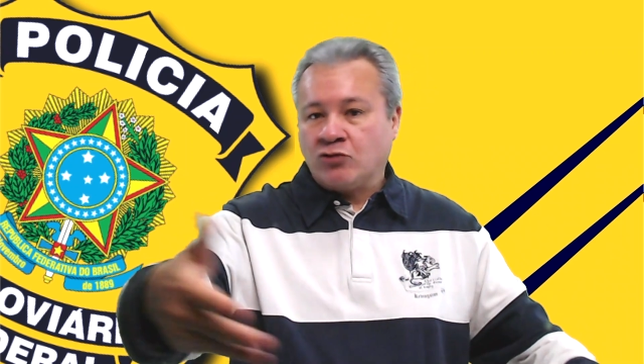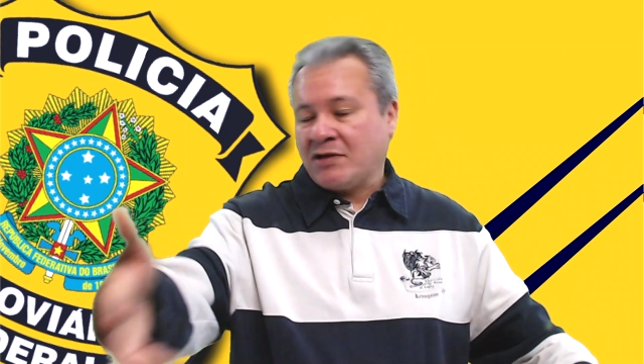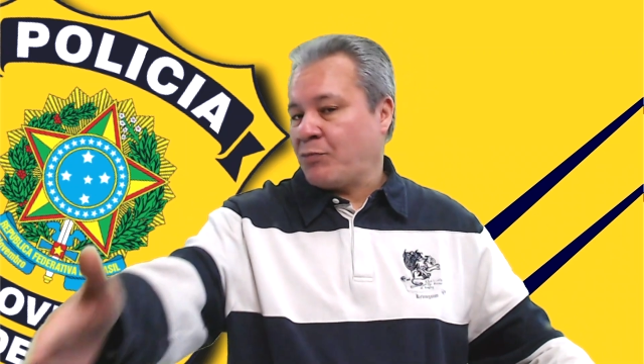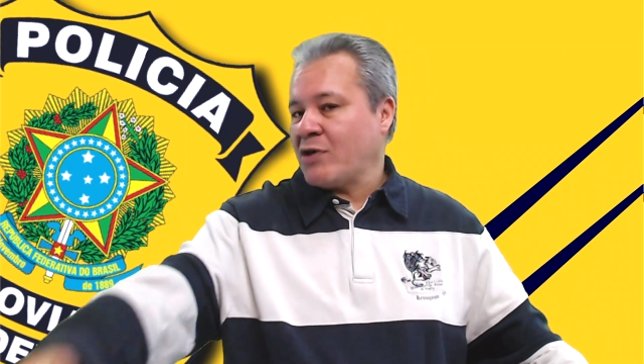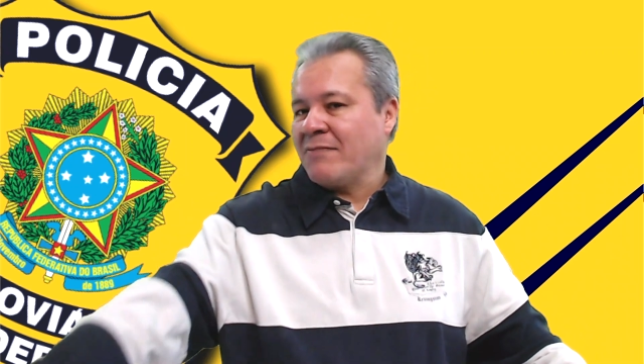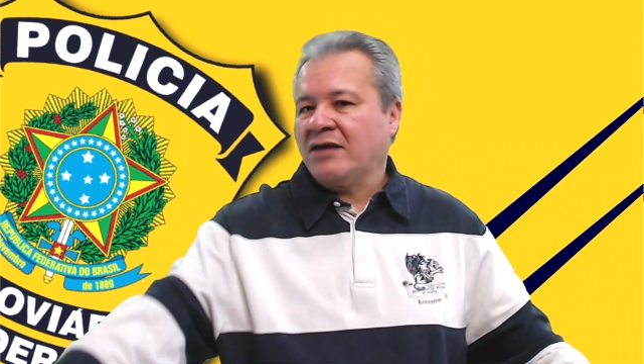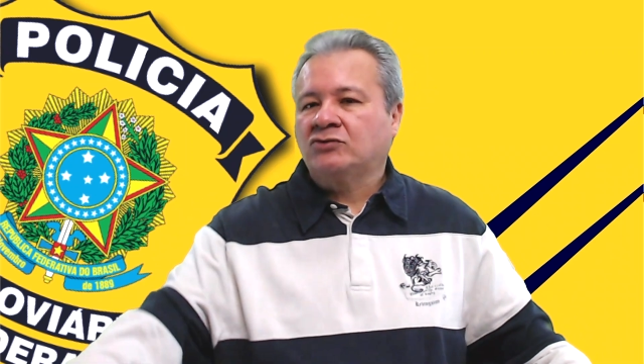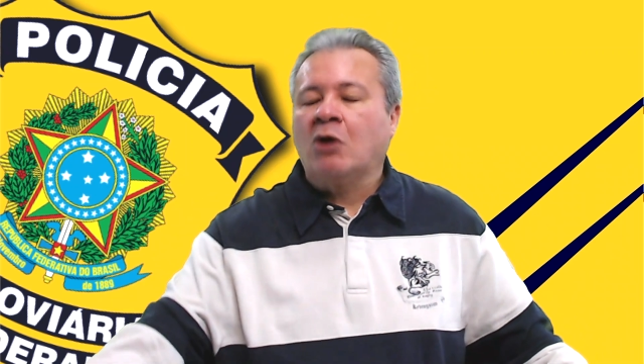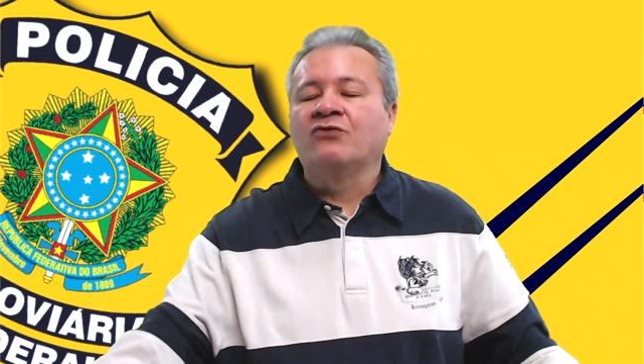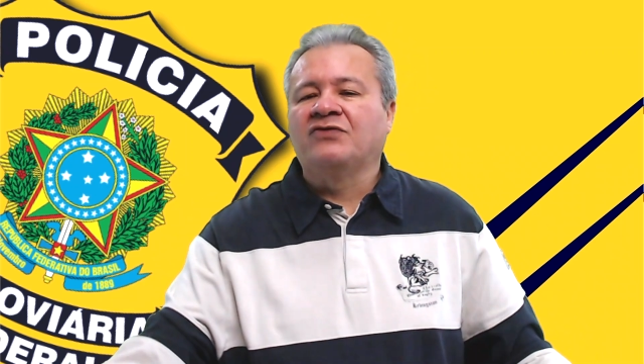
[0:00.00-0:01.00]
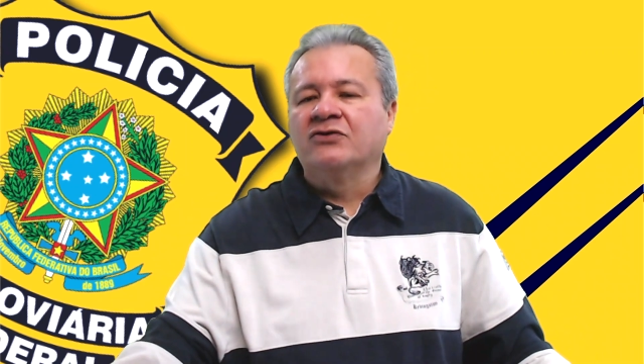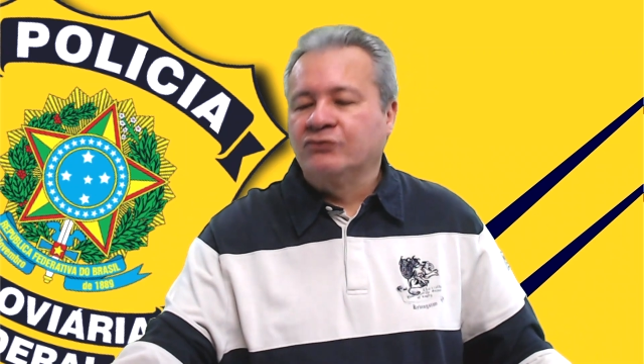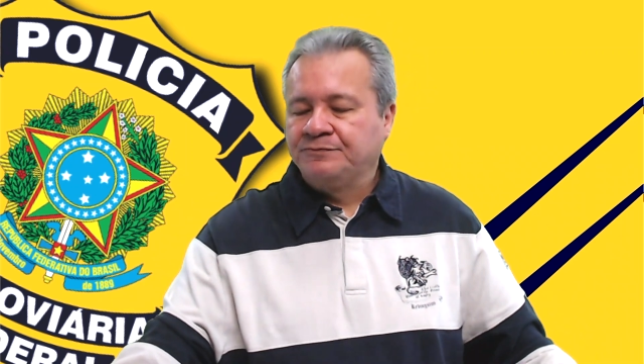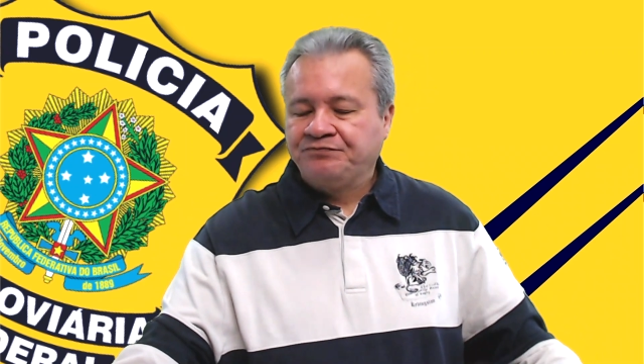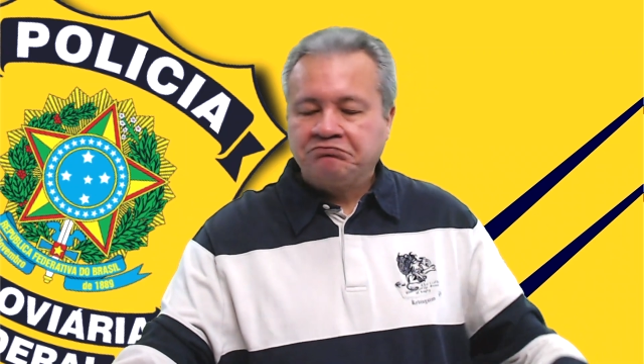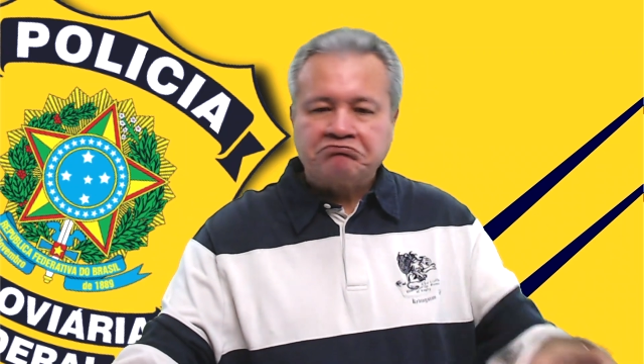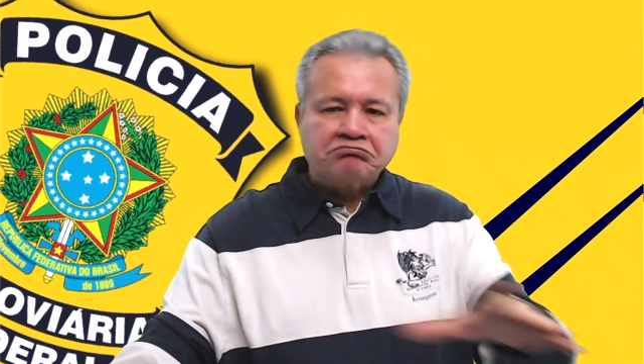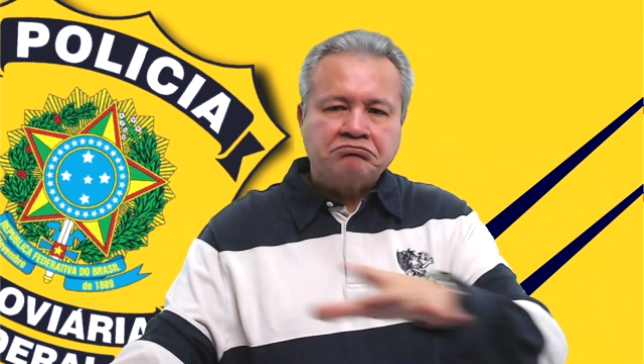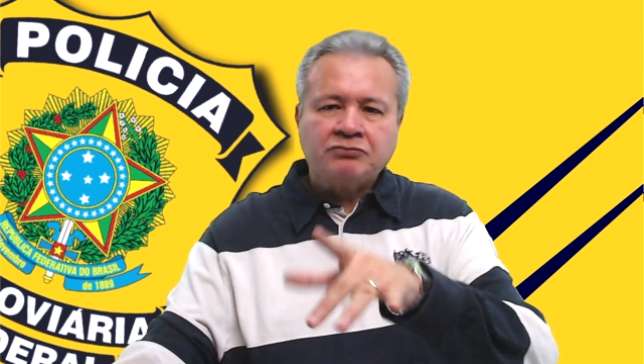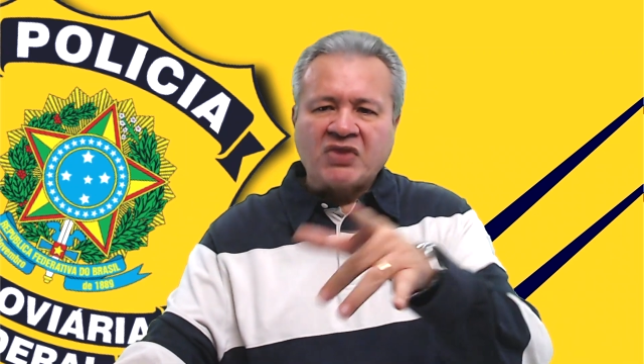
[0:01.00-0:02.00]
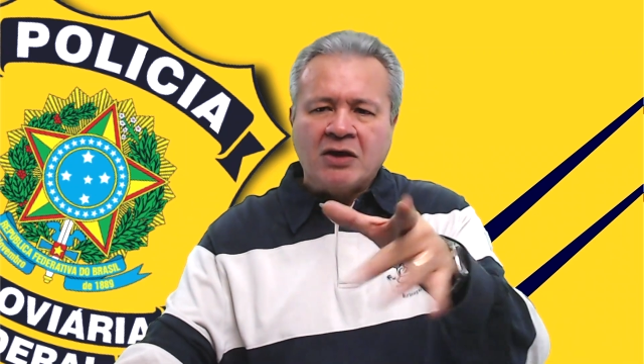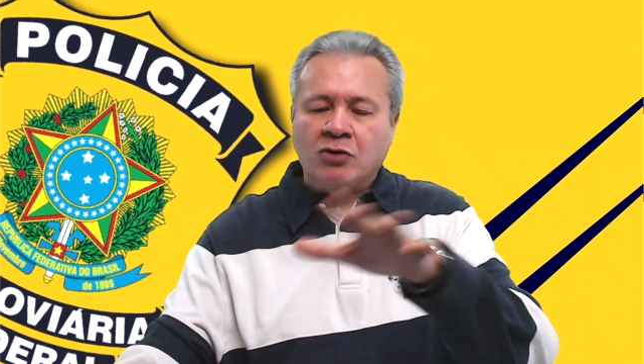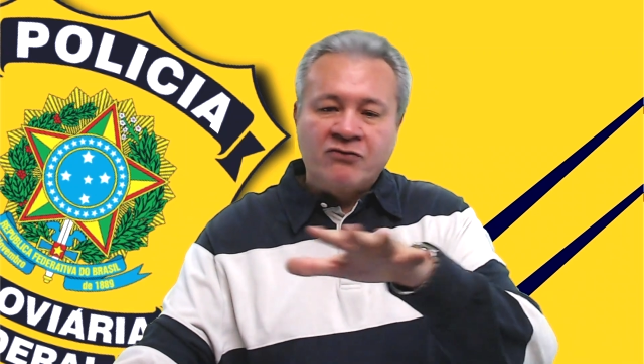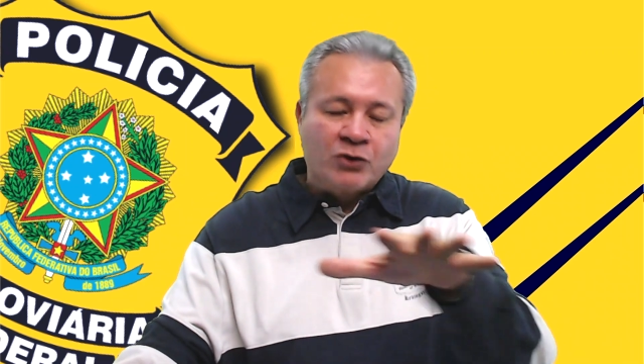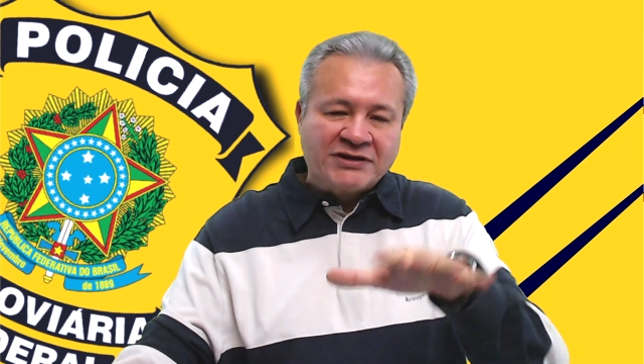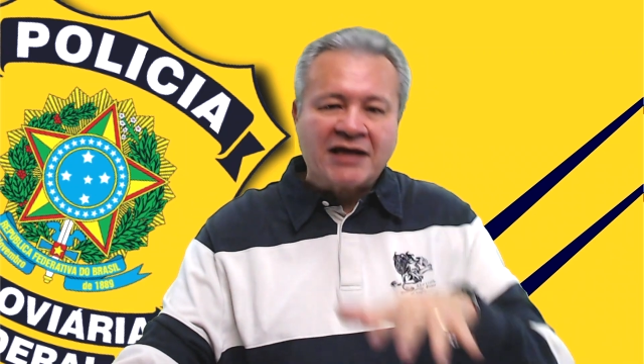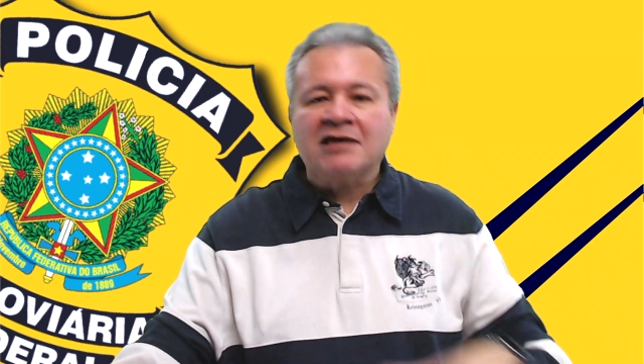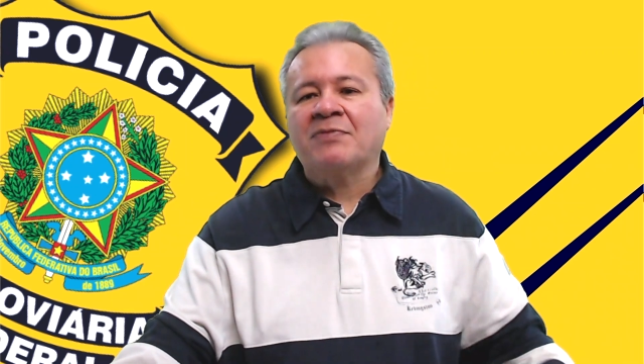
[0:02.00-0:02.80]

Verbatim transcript: um depoimento ao vivo. Eu não vou ter aqui para